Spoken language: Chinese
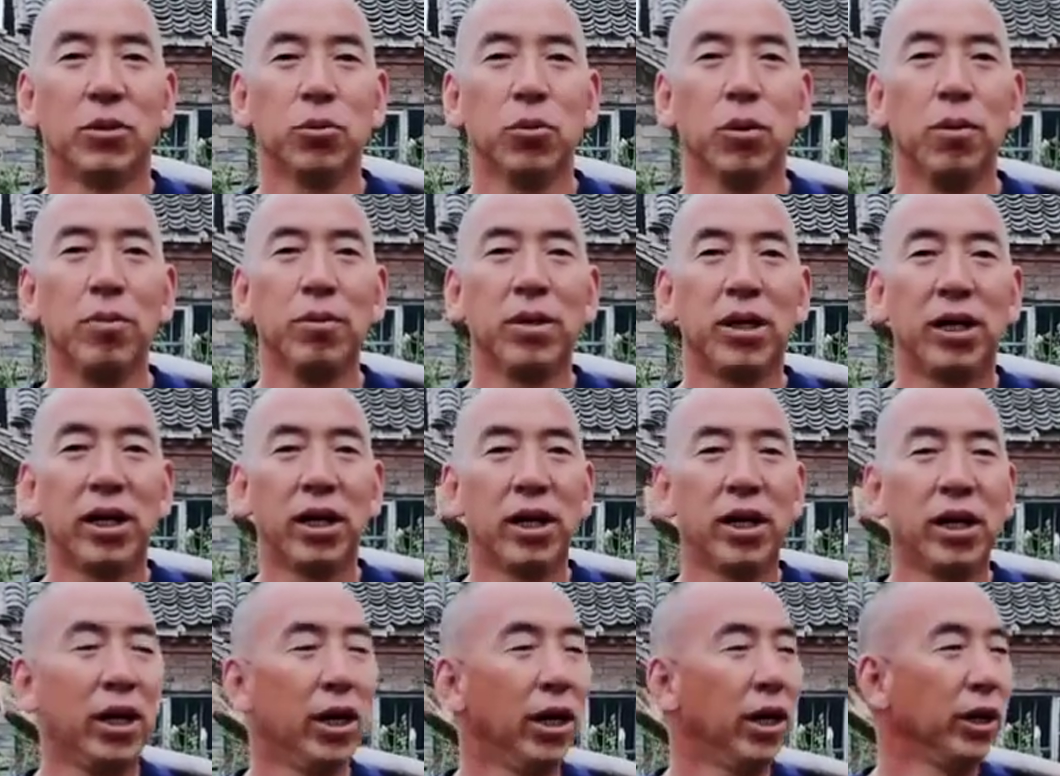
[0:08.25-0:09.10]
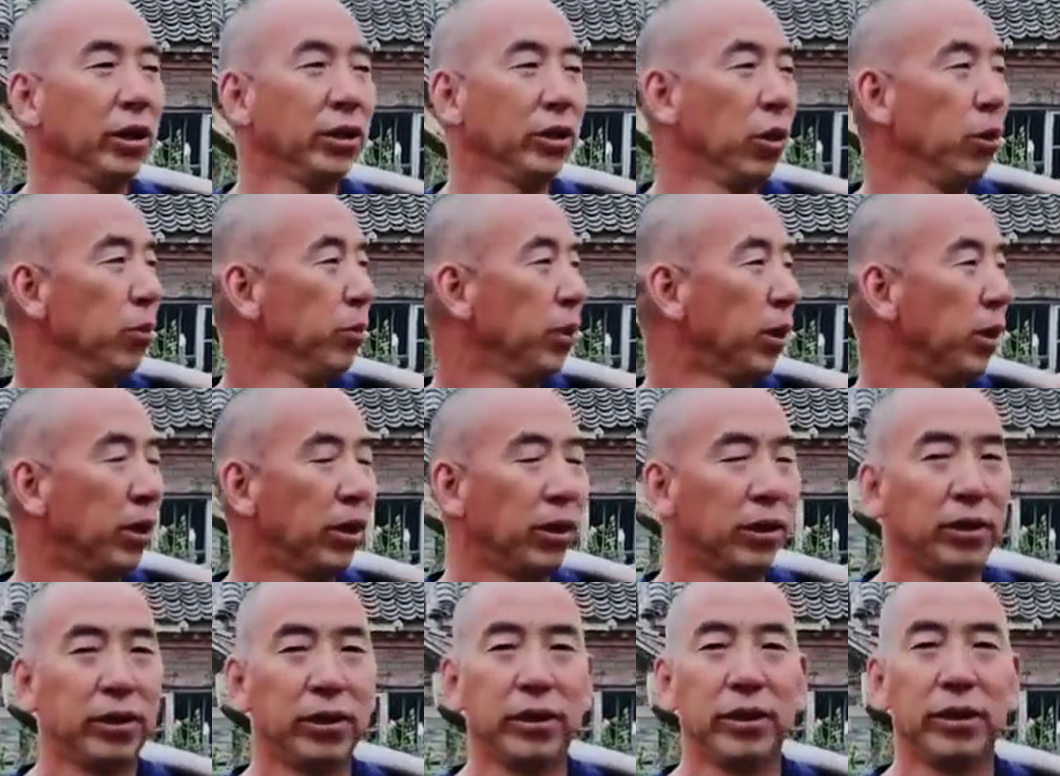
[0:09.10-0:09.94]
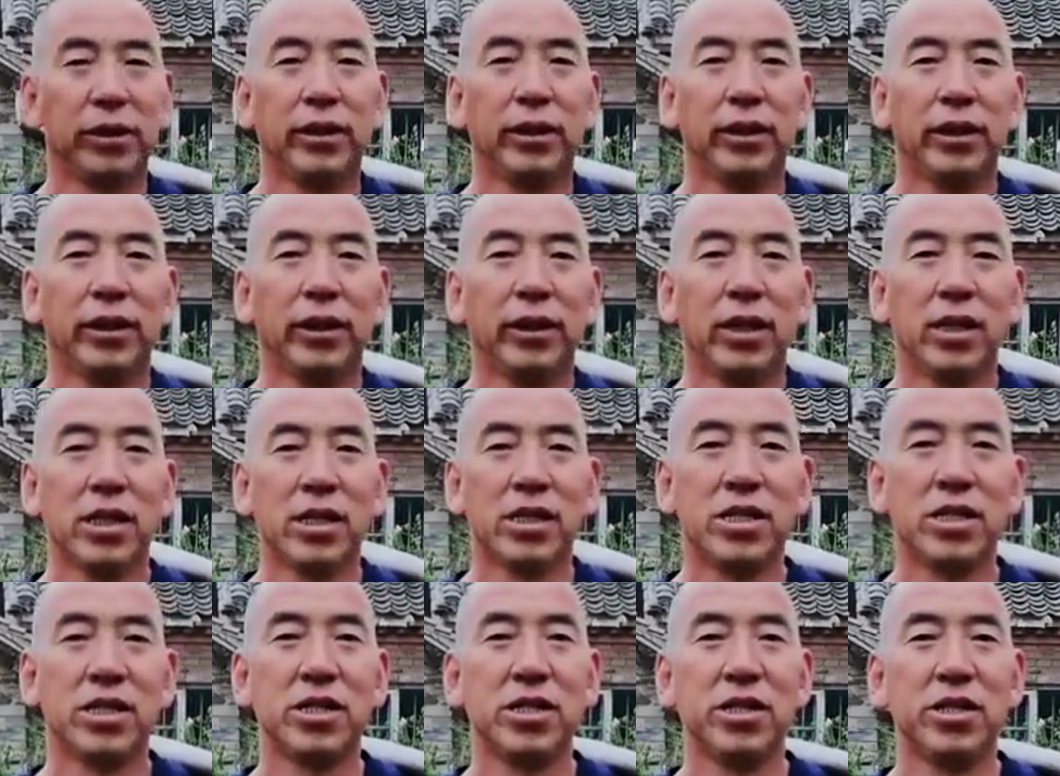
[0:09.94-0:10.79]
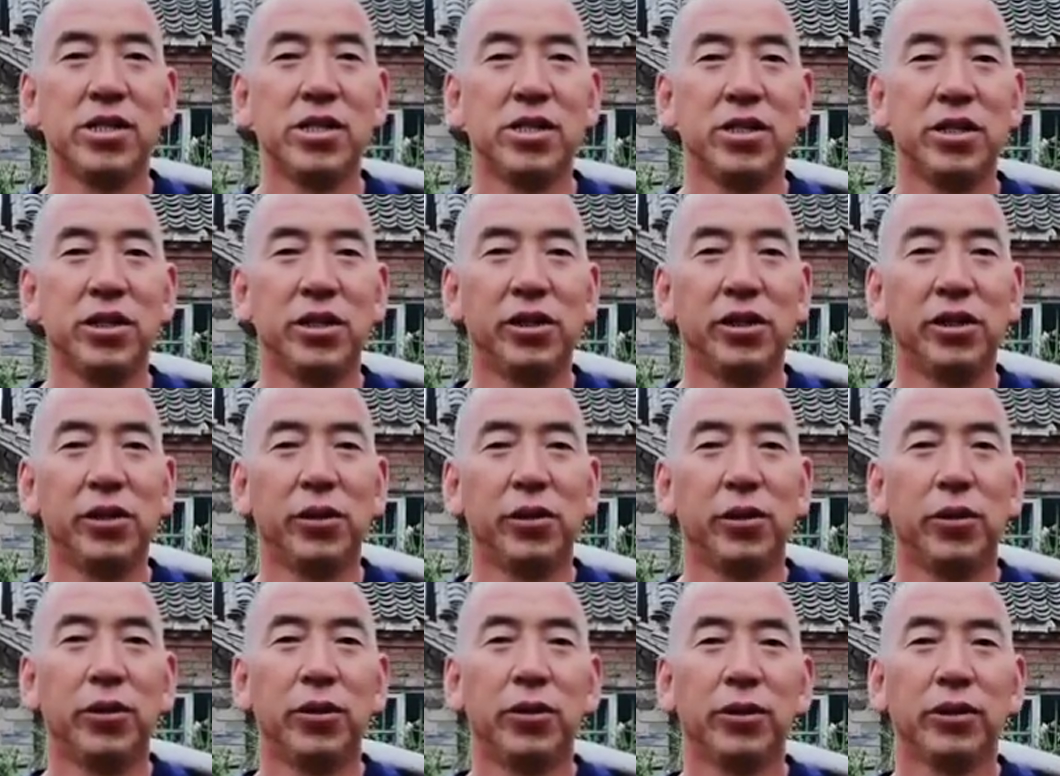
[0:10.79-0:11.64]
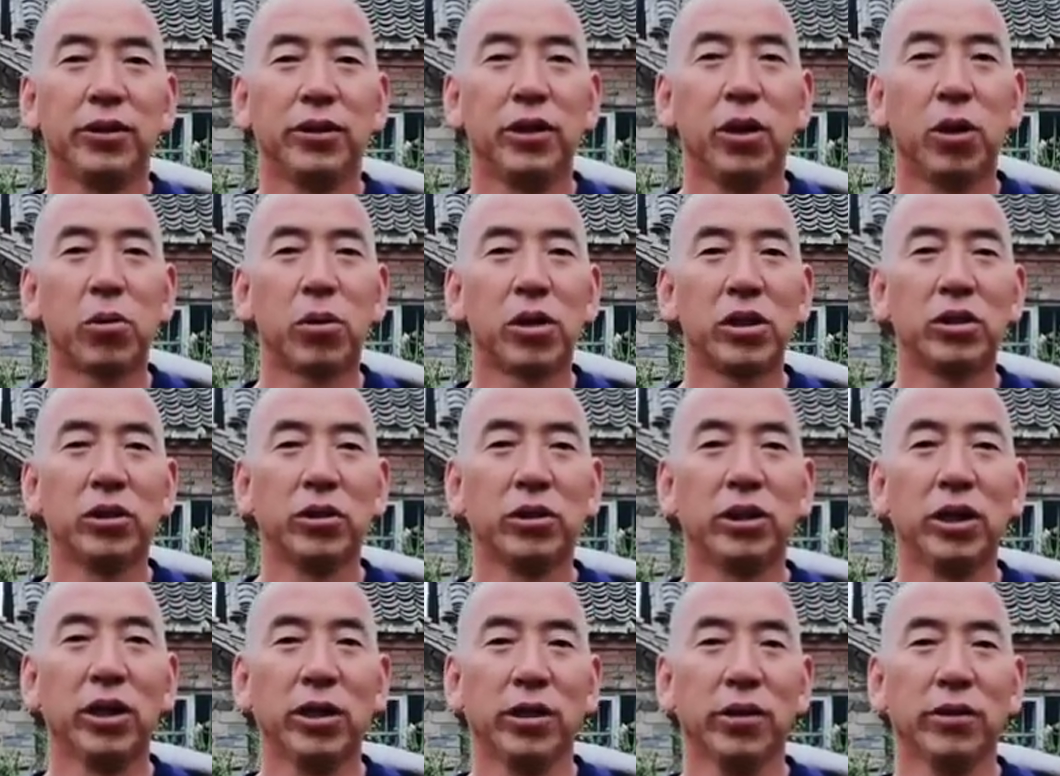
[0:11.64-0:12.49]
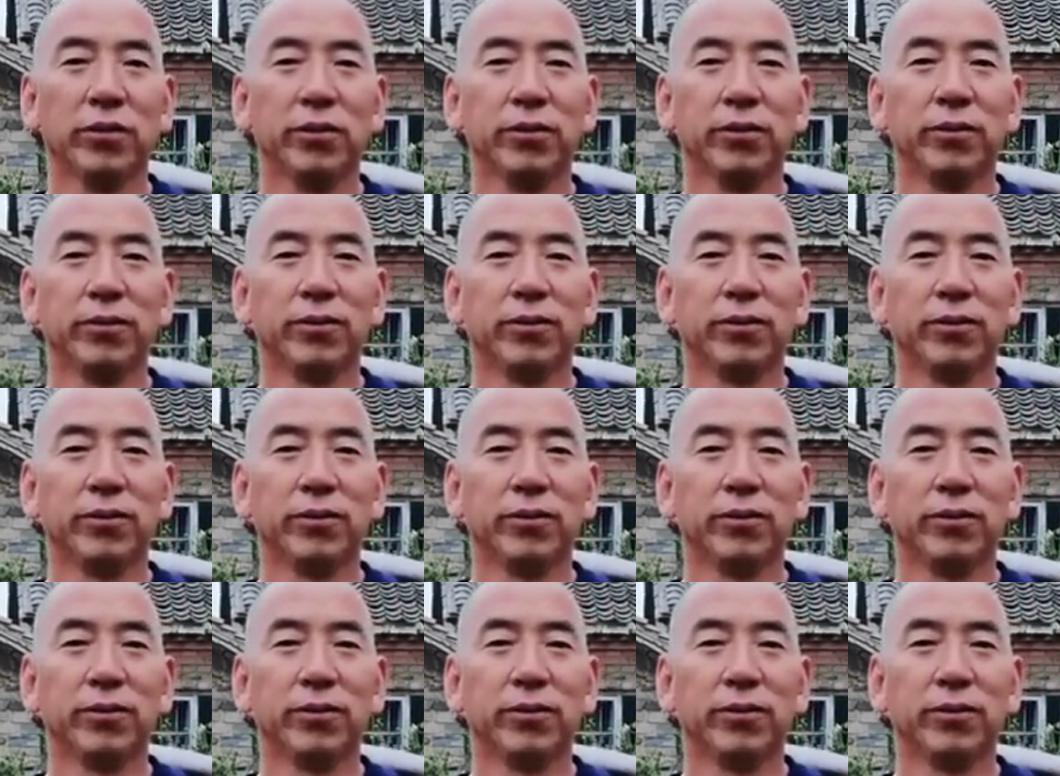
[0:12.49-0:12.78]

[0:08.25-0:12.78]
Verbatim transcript: 左边和右边是两块小地，